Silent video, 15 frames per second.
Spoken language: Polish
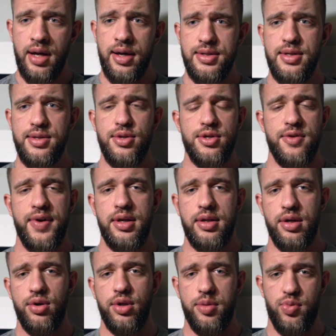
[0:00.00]
zastosowanie
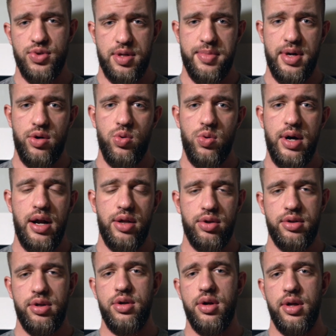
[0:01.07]
tego typu zabiegu, ale to
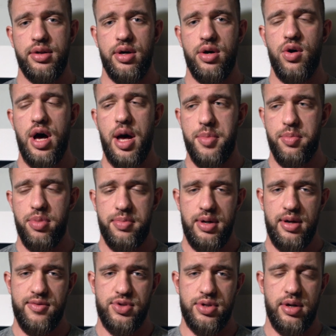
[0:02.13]
tylko dlatego, aby po
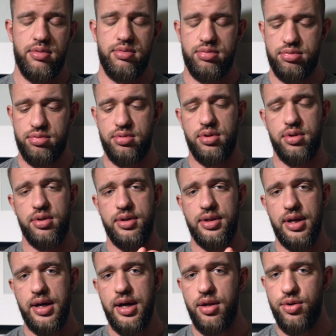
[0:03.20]
pierwsze E,
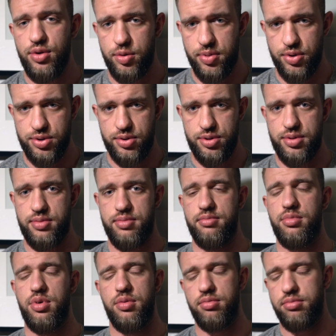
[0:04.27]
delikatnie odpocząć,
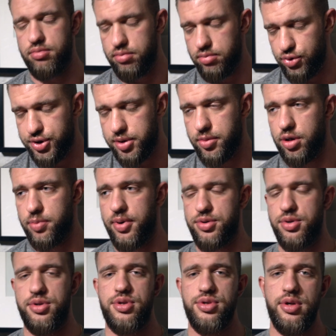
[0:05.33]
bo musimy
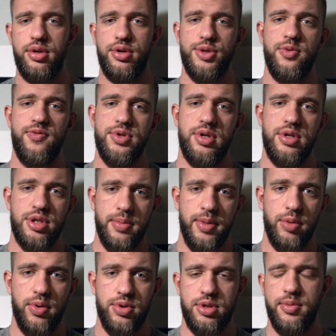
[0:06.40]
odpocząć. Jeżeli ktoś mówi, że nie trzeba
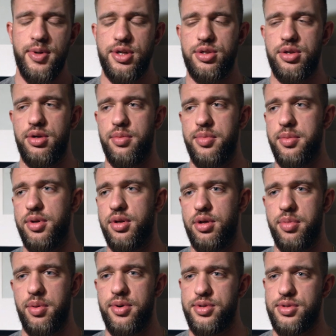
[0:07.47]
odpoczywać i robimy to
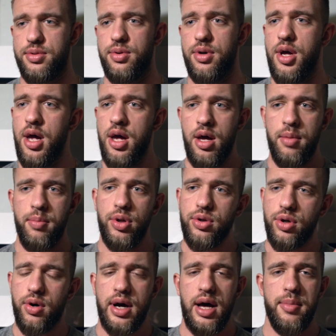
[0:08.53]
po prostu, bo to
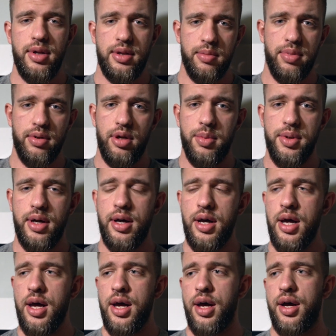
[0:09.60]
kochamy i tym podobne,
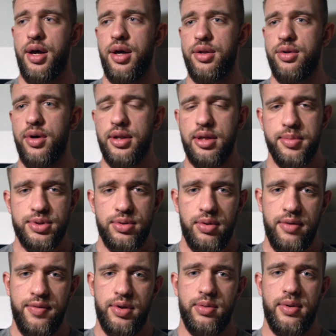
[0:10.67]
e, to gada bzdur
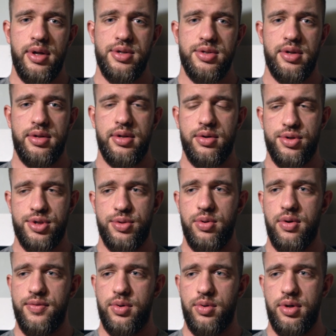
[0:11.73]
ewentualnie, jeżeli tylko
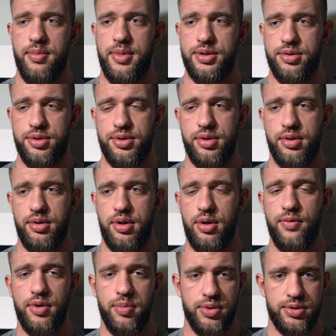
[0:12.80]
siłownią i ma coś
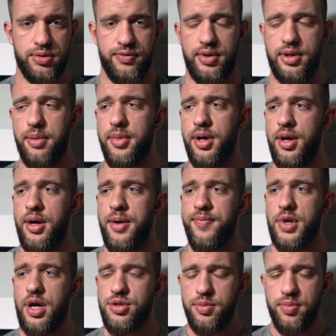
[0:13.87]
nierówno pod sufitem.
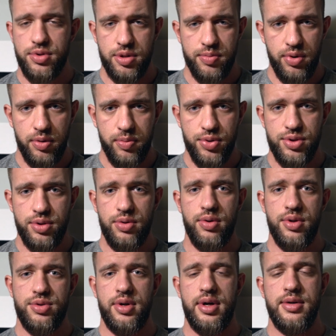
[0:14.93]
Każdy potrzebuje odpoczynku,
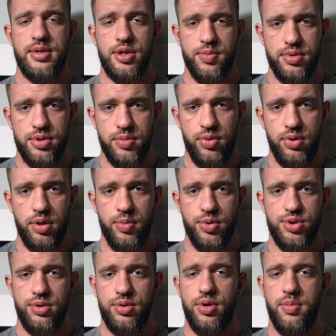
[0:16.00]
nasz organizm też potrzebuje
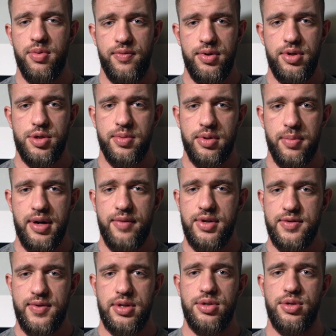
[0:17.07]
odpoczynku i powinniśmy naprawdę
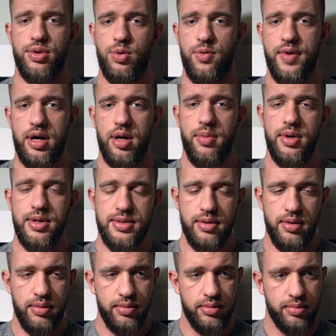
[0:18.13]
zwracać na to uwagę, bo jest
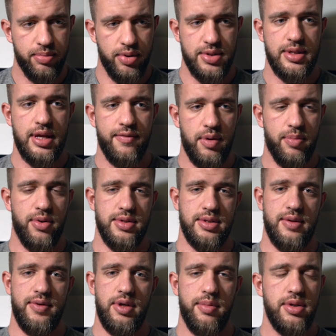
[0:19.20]
to podstawa
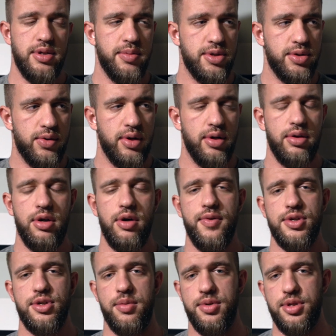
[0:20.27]
postaw. Nie będziemy się
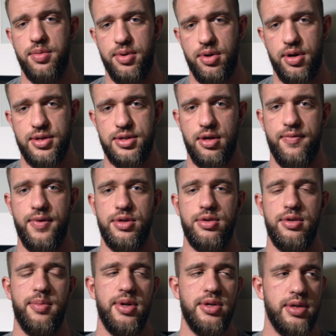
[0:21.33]
regenerować, nie będziemy progresować,
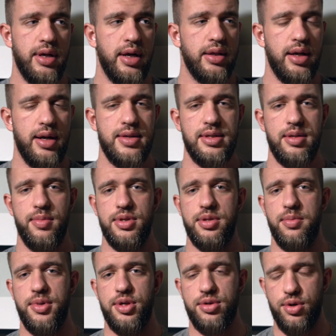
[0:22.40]
nie będzie regeneracji,
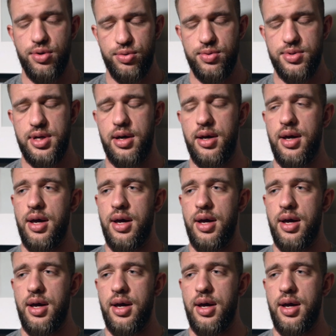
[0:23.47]
będziemy mieć kontuzję.